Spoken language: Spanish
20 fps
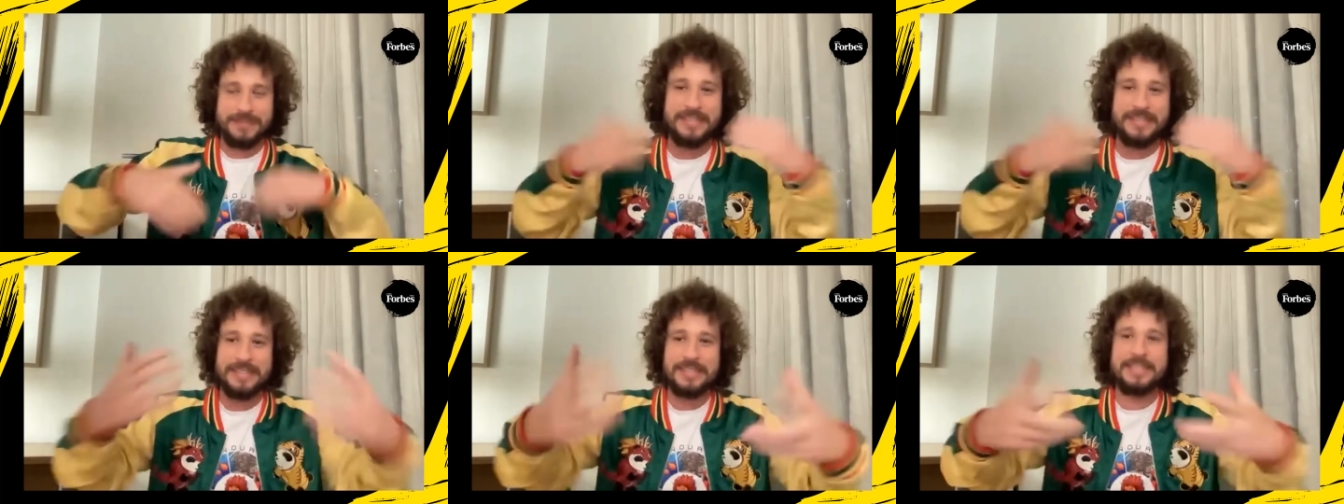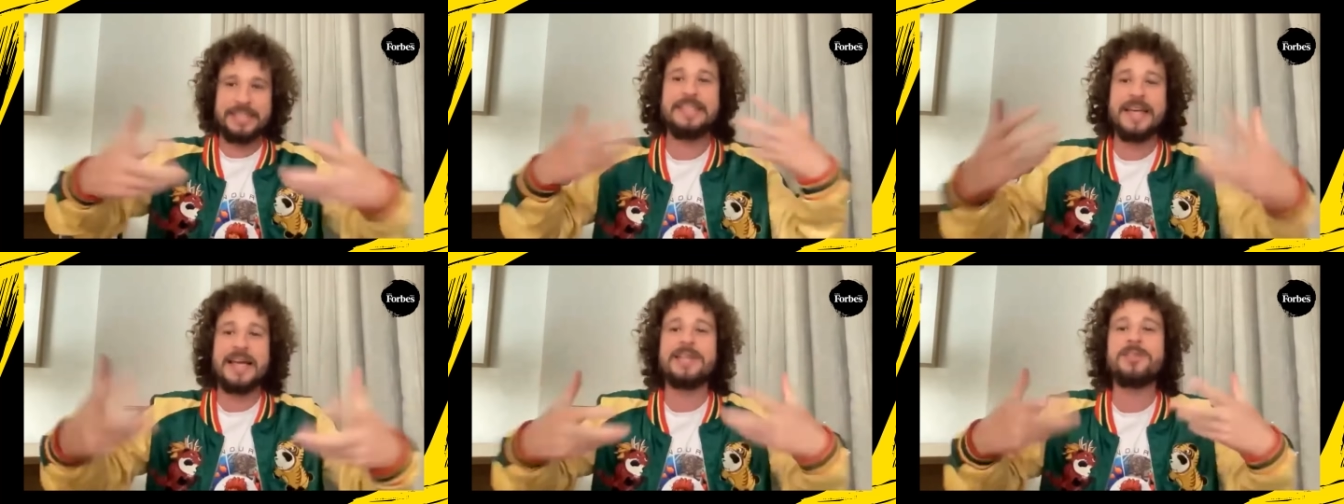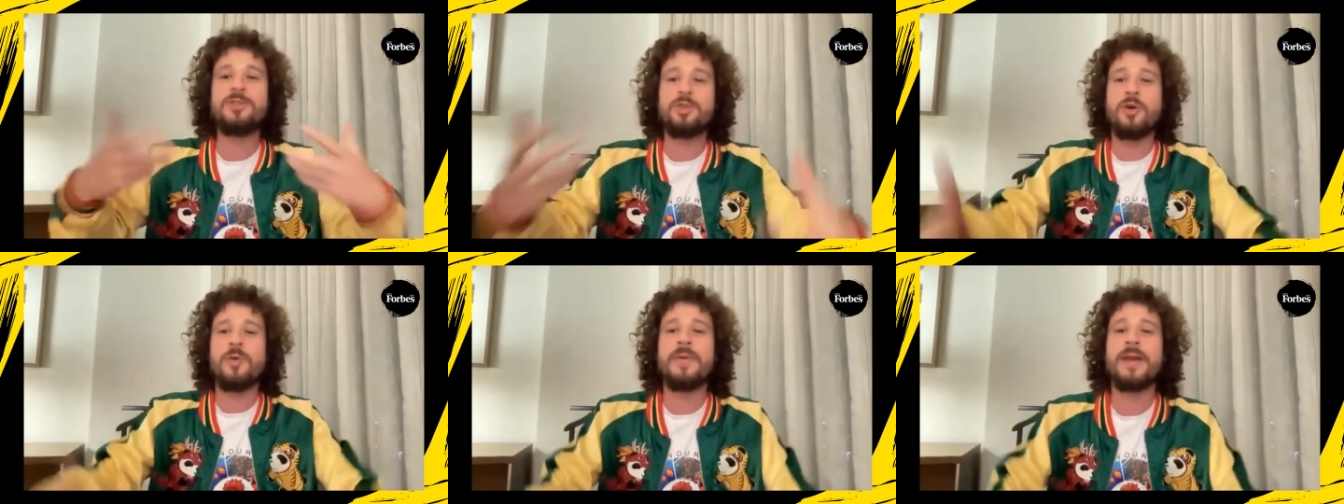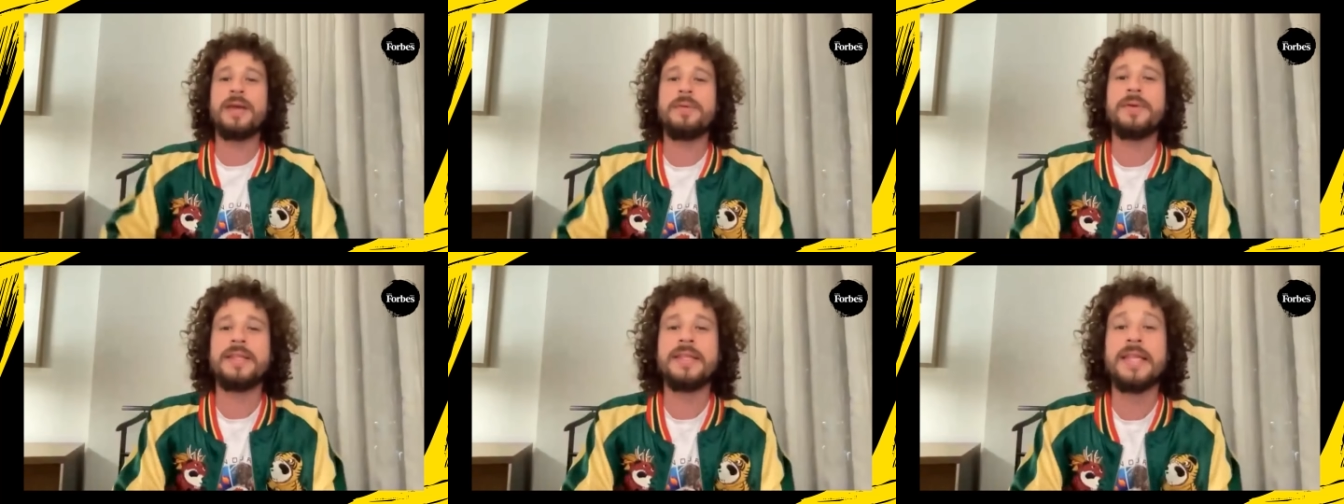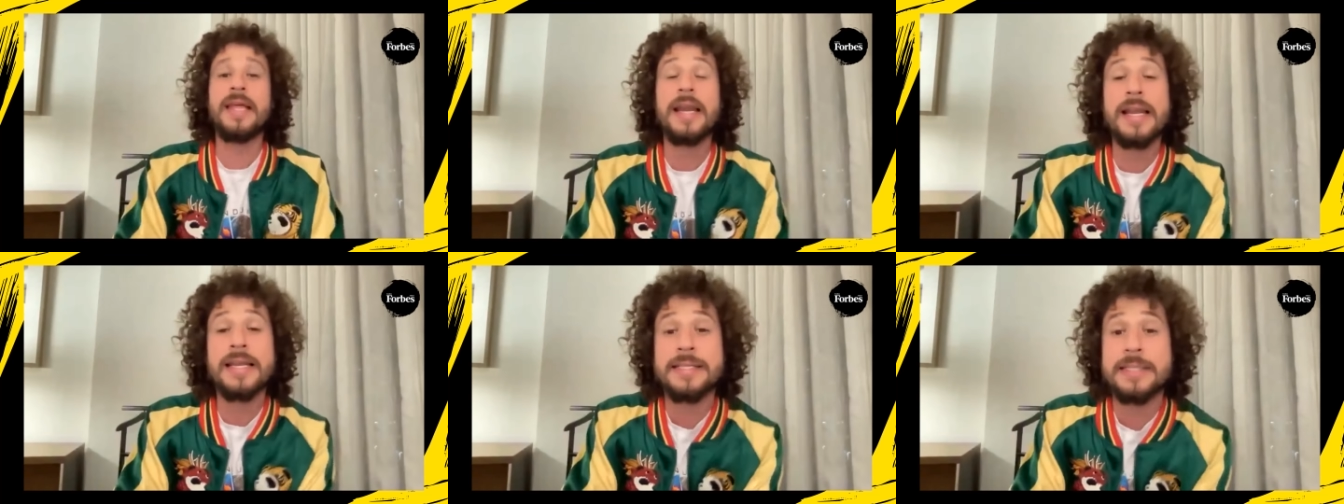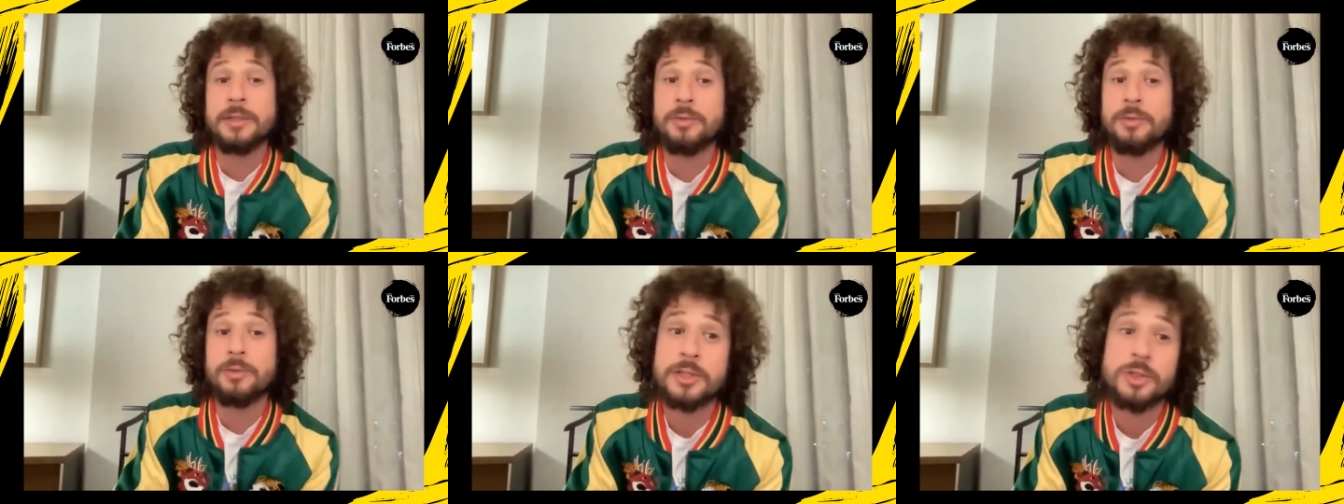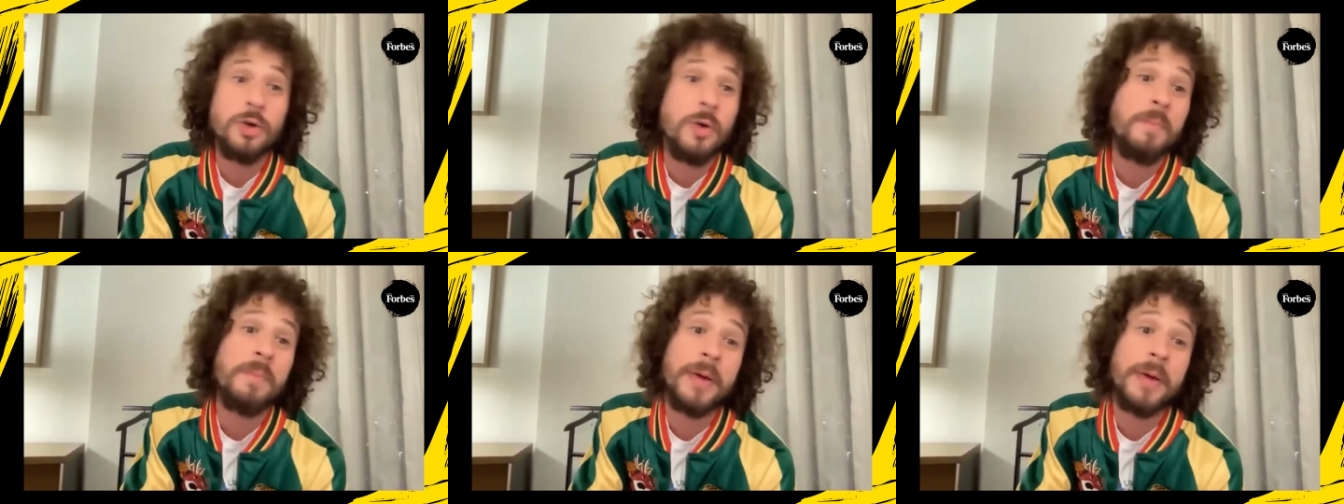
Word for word: sin ya sobrevender la situación.